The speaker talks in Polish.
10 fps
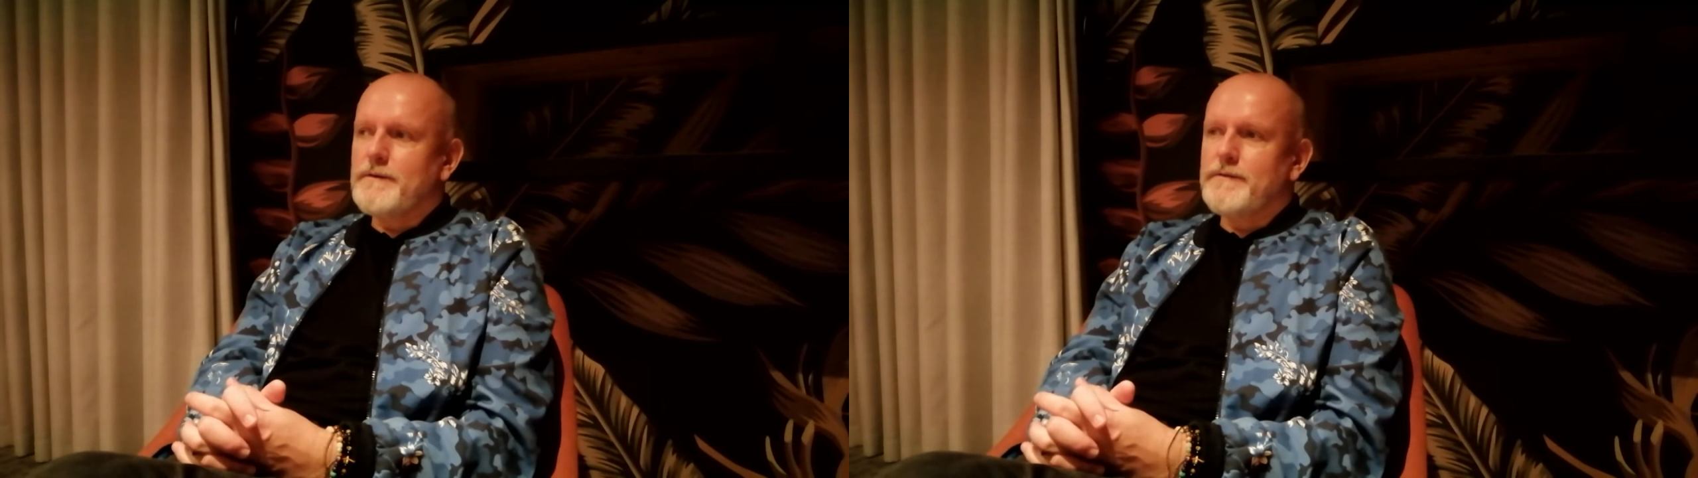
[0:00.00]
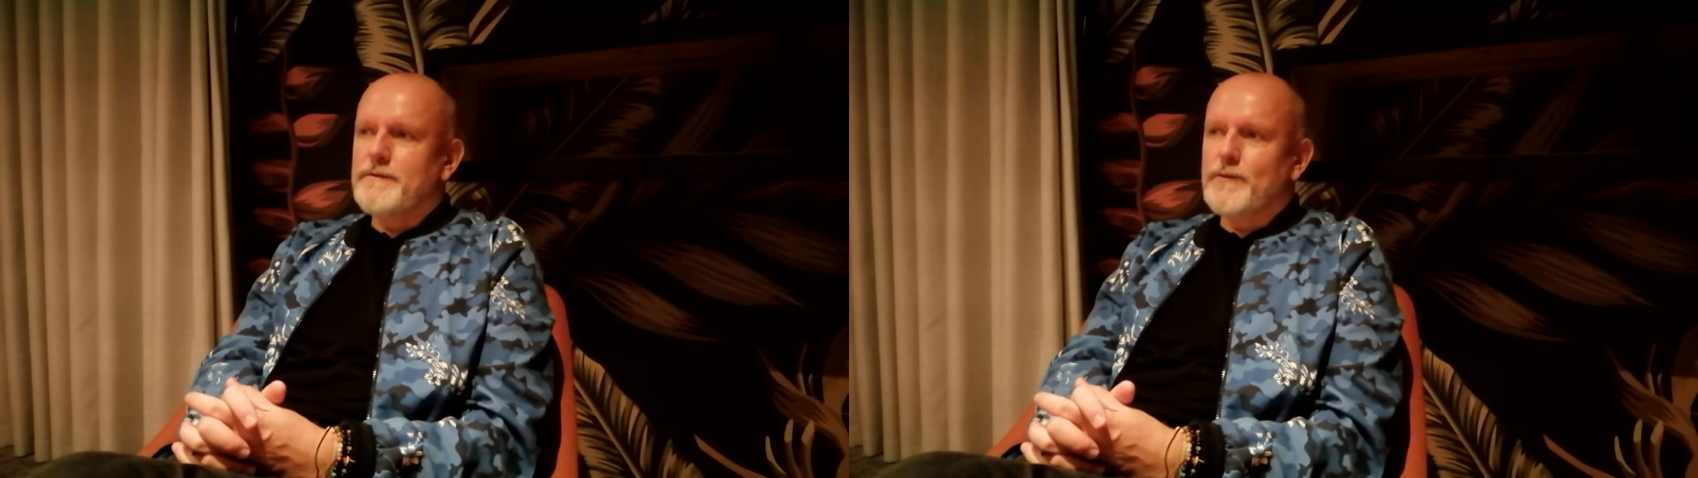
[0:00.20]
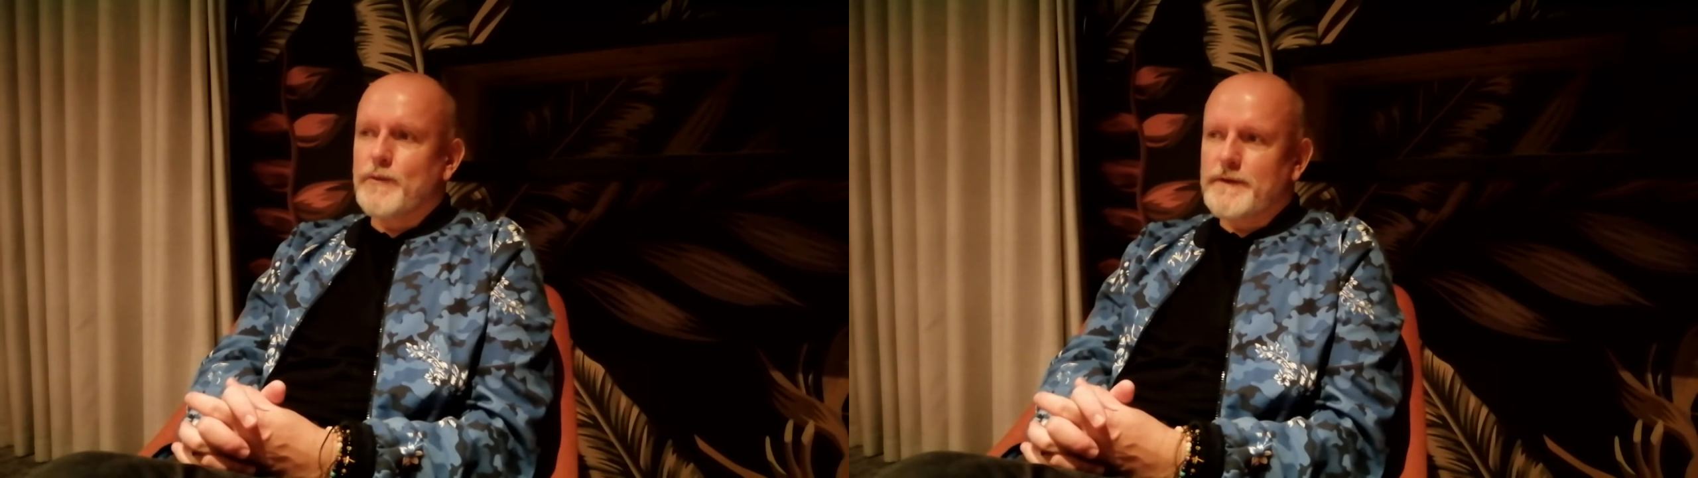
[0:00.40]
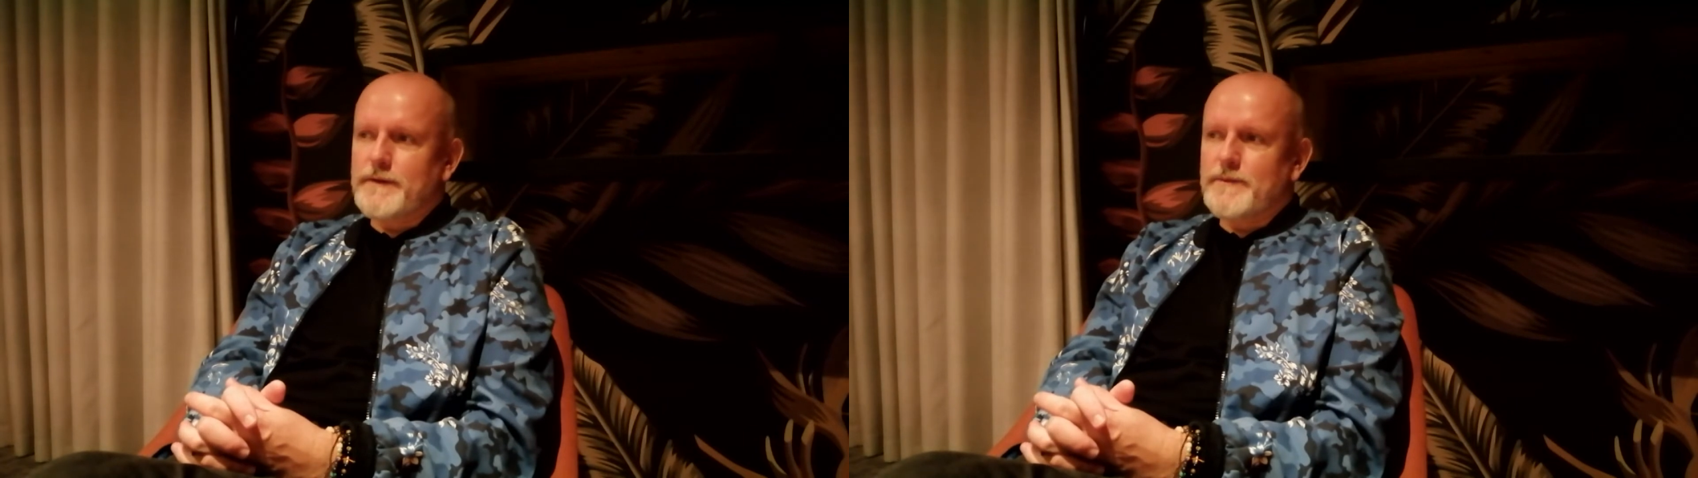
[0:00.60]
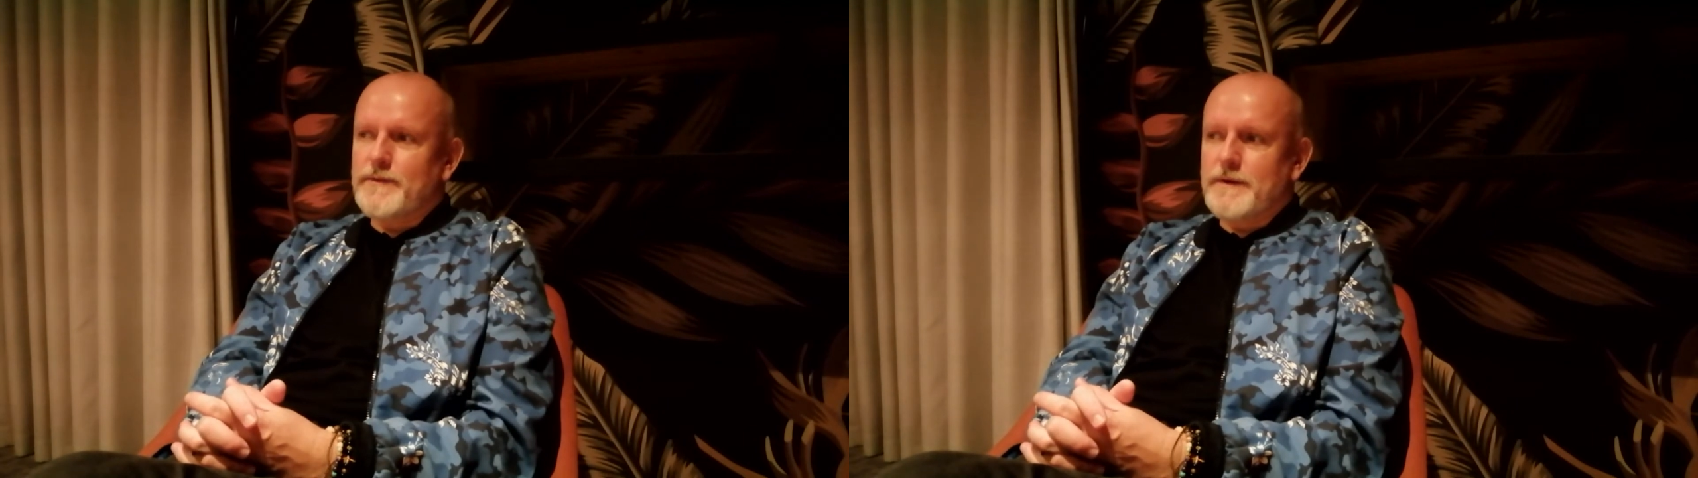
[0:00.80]
głównie
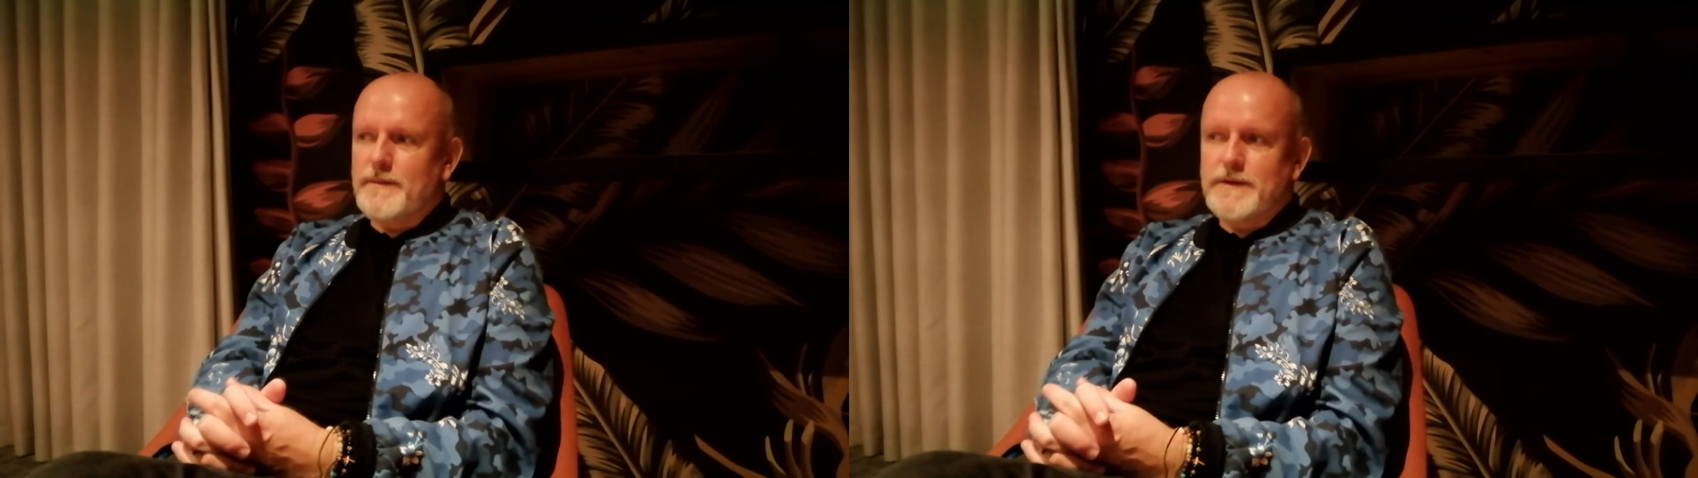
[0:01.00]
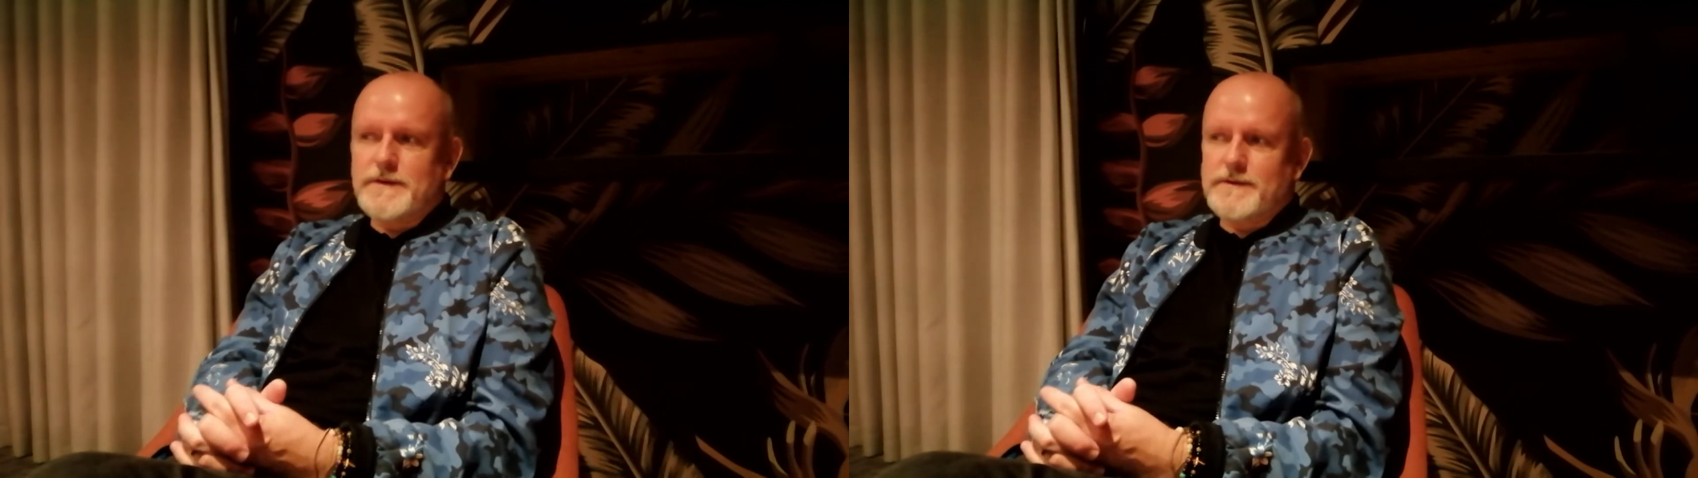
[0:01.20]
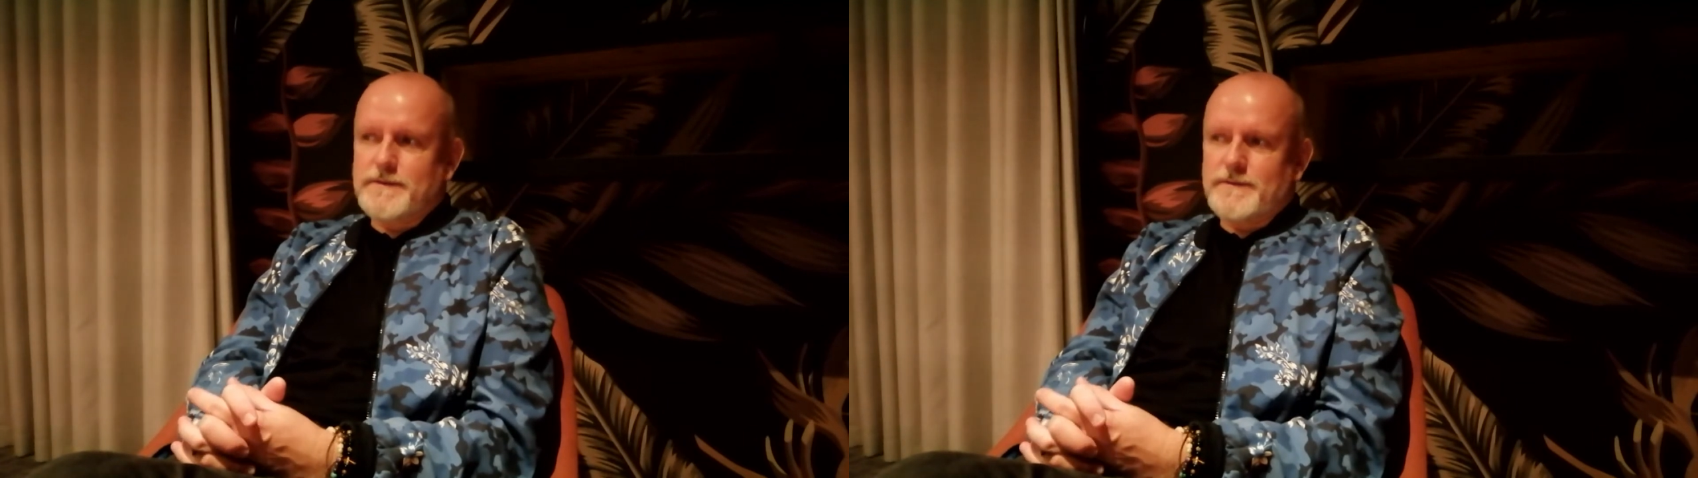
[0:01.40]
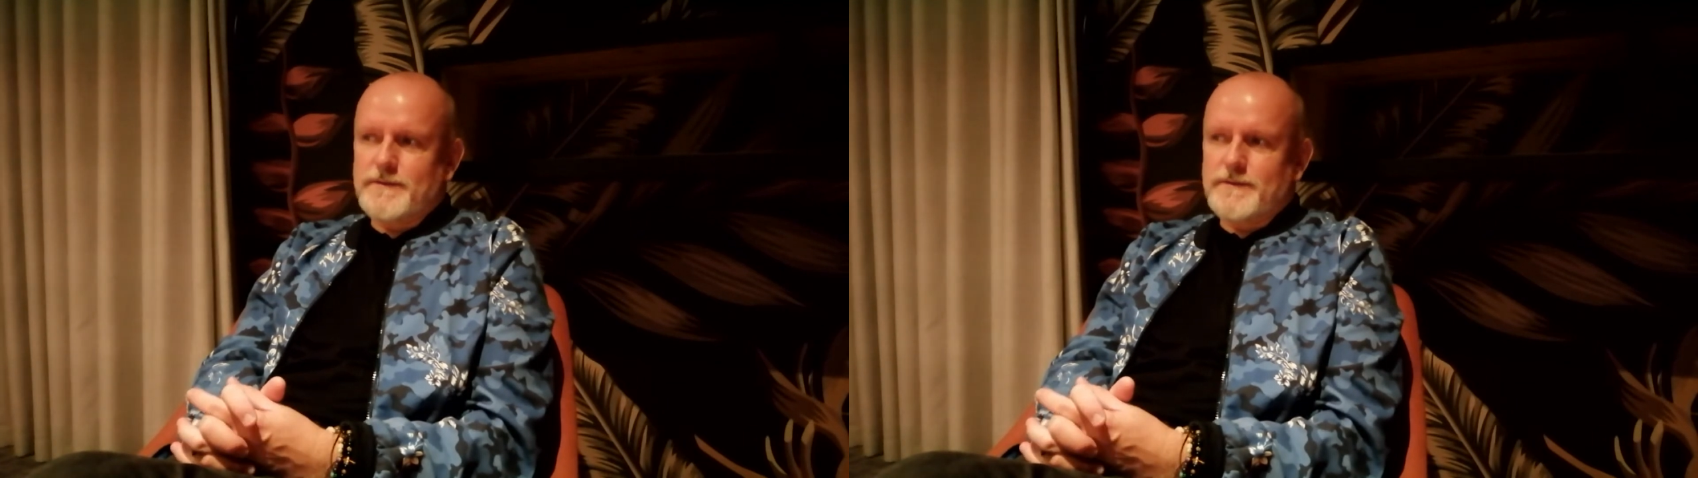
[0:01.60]
był na miejscu i